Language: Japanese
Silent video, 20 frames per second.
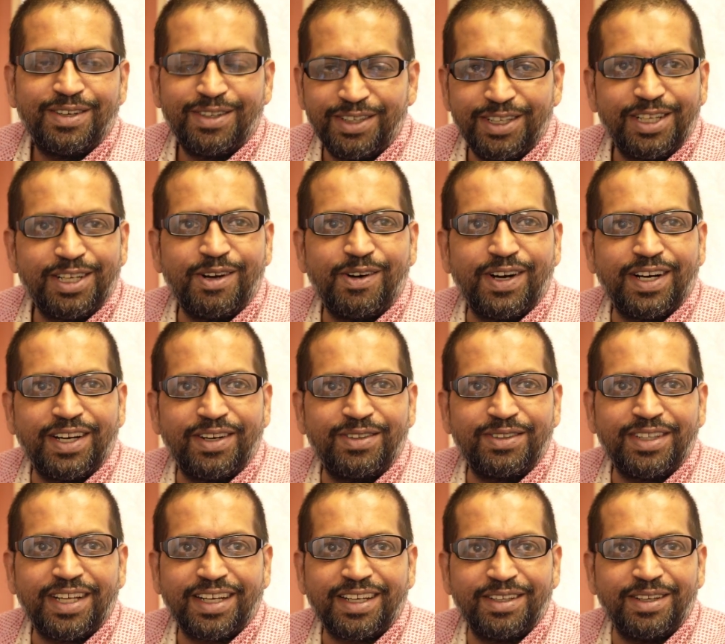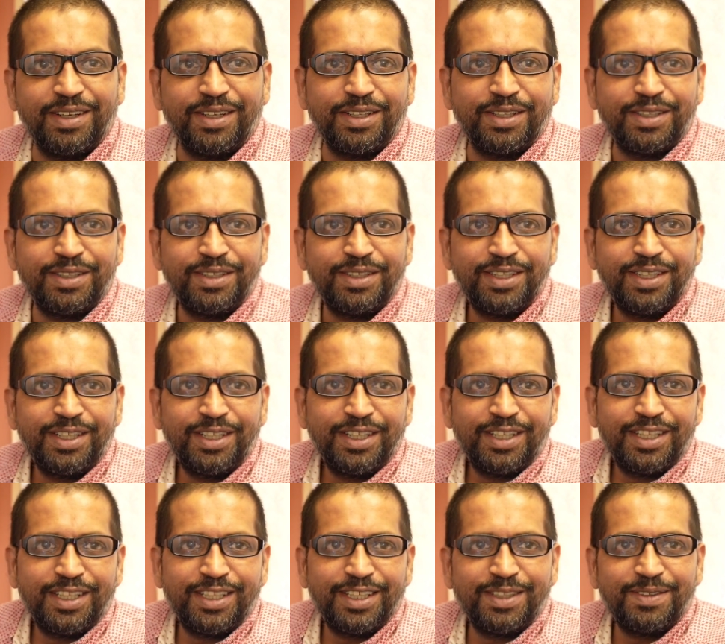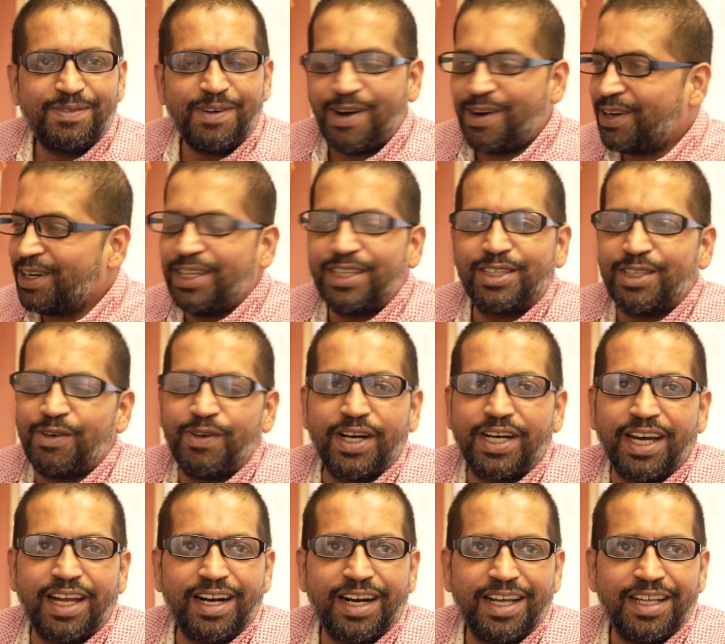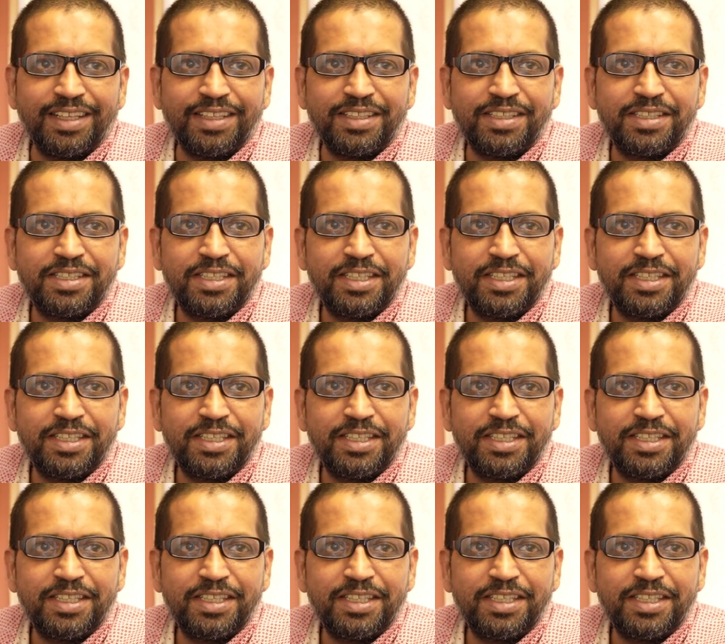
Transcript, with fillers: 本人が分かるんだけど周りの人は分からないです。